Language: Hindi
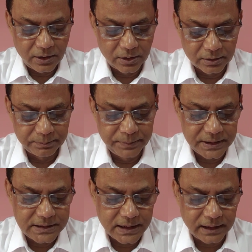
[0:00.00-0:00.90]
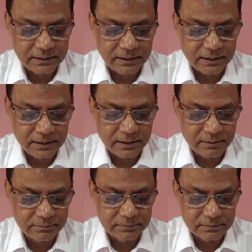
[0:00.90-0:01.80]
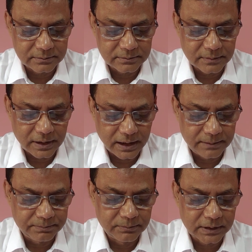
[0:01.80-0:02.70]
और बिक जाते हैं हम आप